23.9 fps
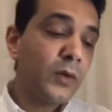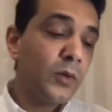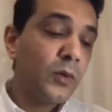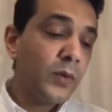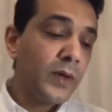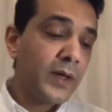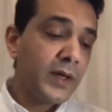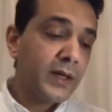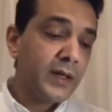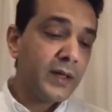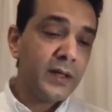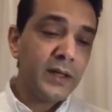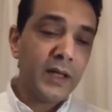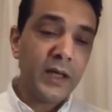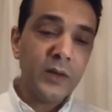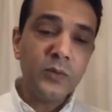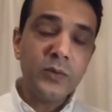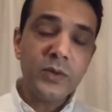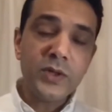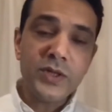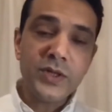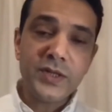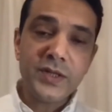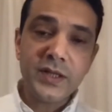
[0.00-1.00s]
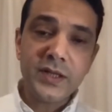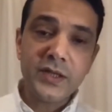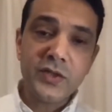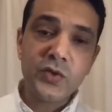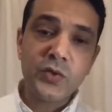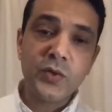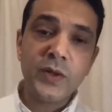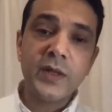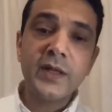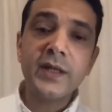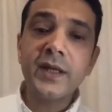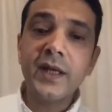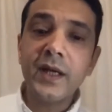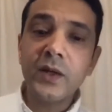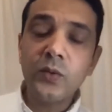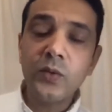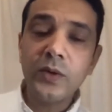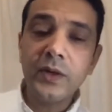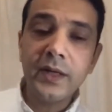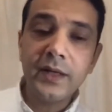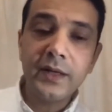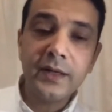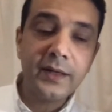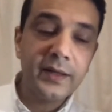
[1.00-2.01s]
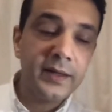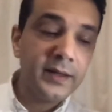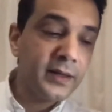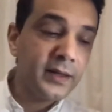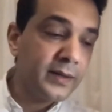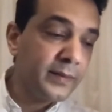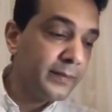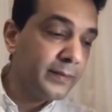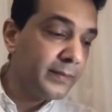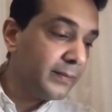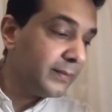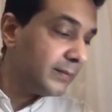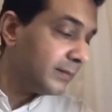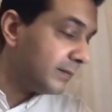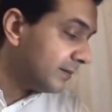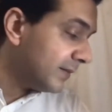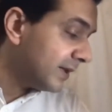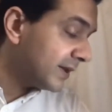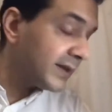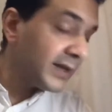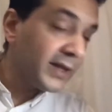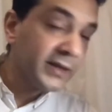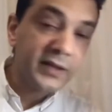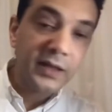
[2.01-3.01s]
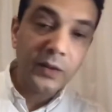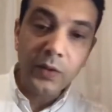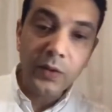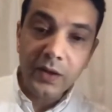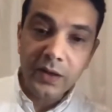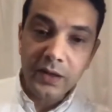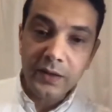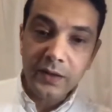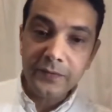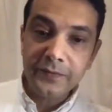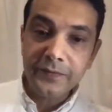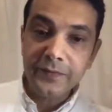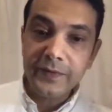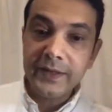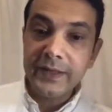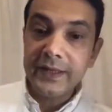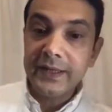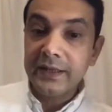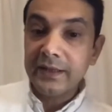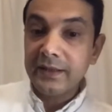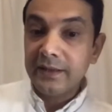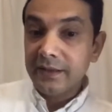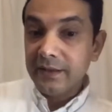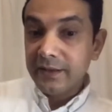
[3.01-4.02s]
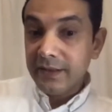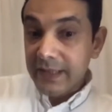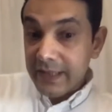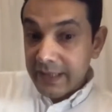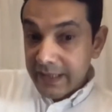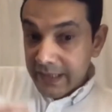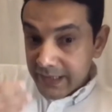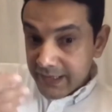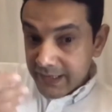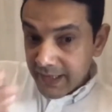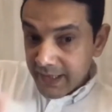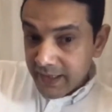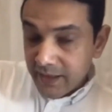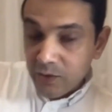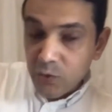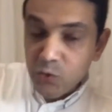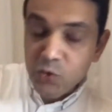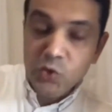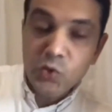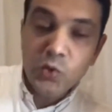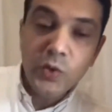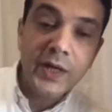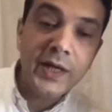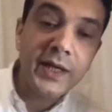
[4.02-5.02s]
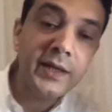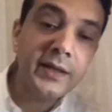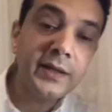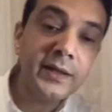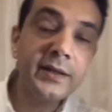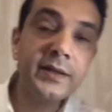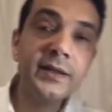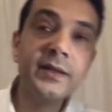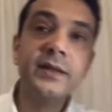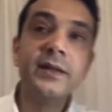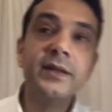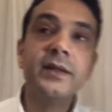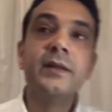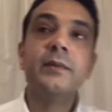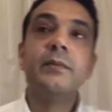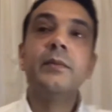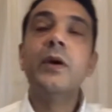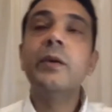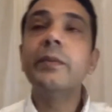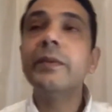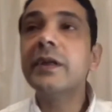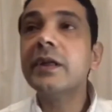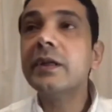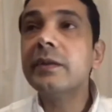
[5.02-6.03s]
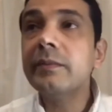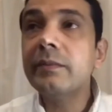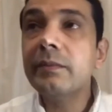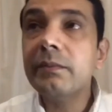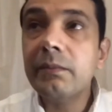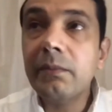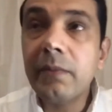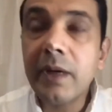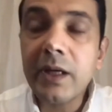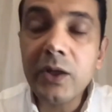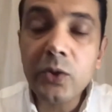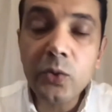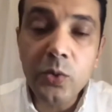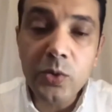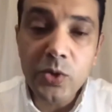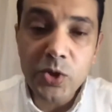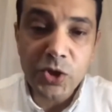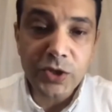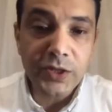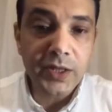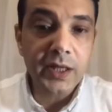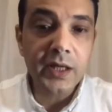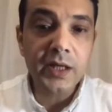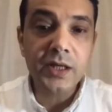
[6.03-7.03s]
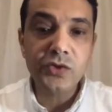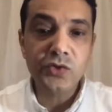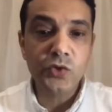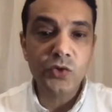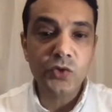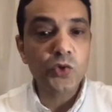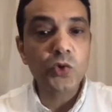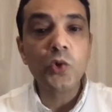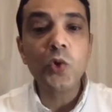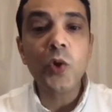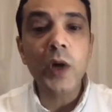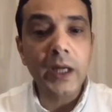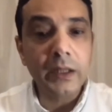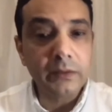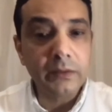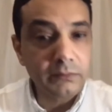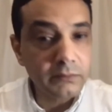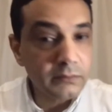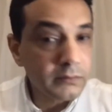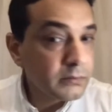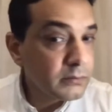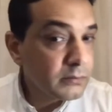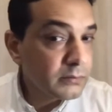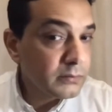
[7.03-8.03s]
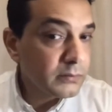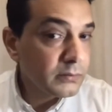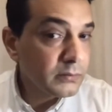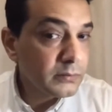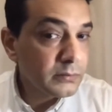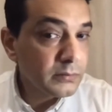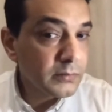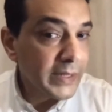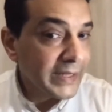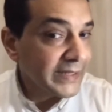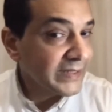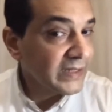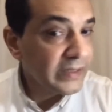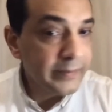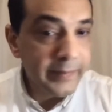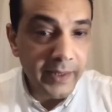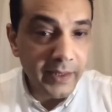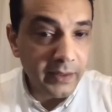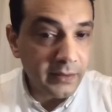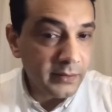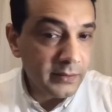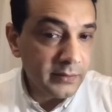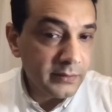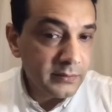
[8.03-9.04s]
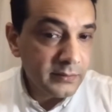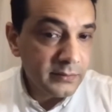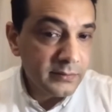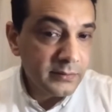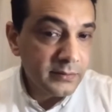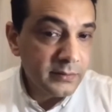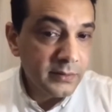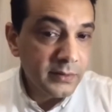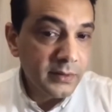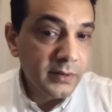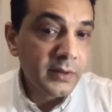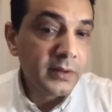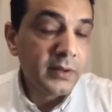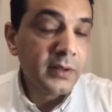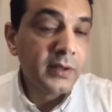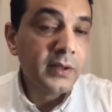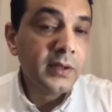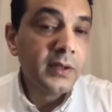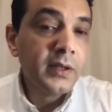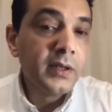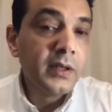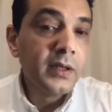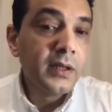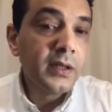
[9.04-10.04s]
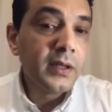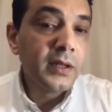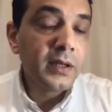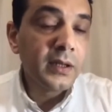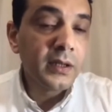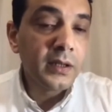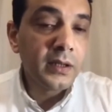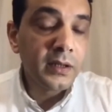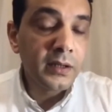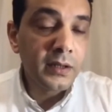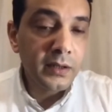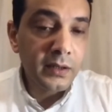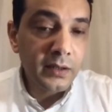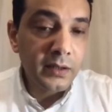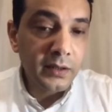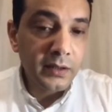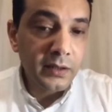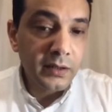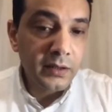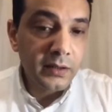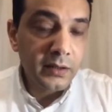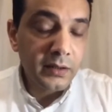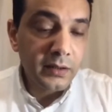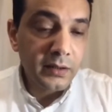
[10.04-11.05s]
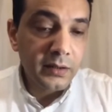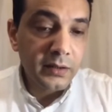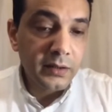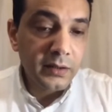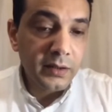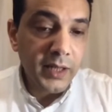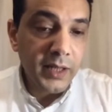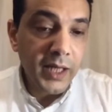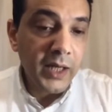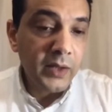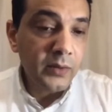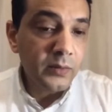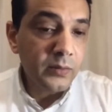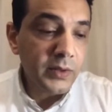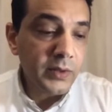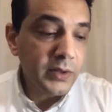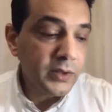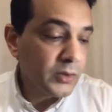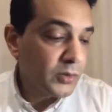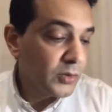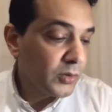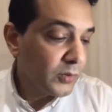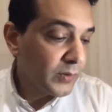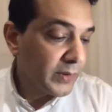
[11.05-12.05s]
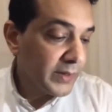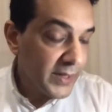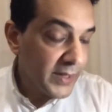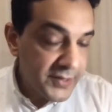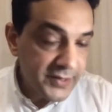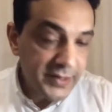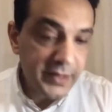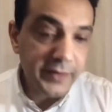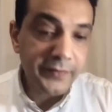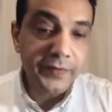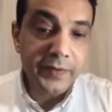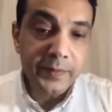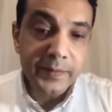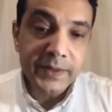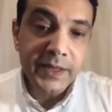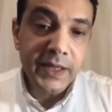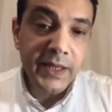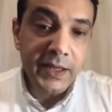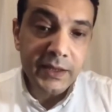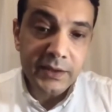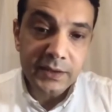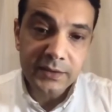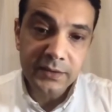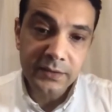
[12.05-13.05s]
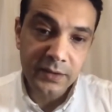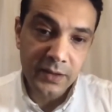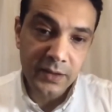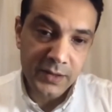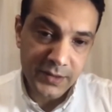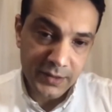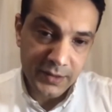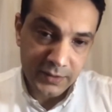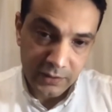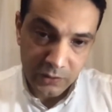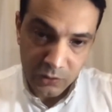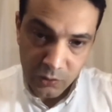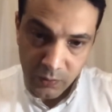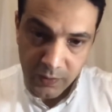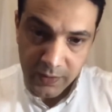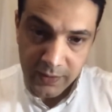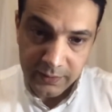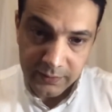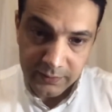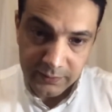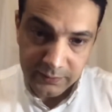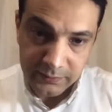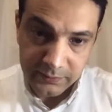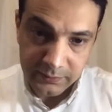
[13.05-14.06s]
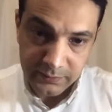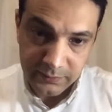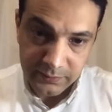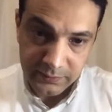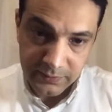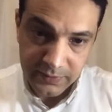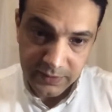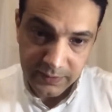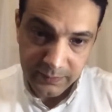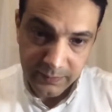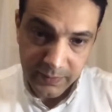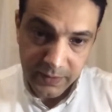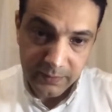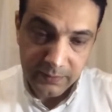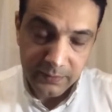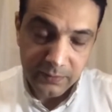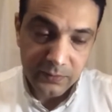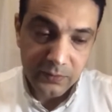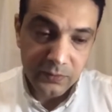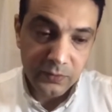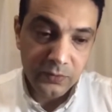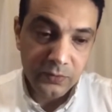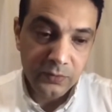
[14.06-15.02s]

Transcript: هو الاول شيء السؤال الاول آه، متى اتوقف اللي اللي سال السؤال ممكن ما يكونش تخصصه لغه احتمال آه، او ان هو لسه في بدايه دراسات اللغه تمام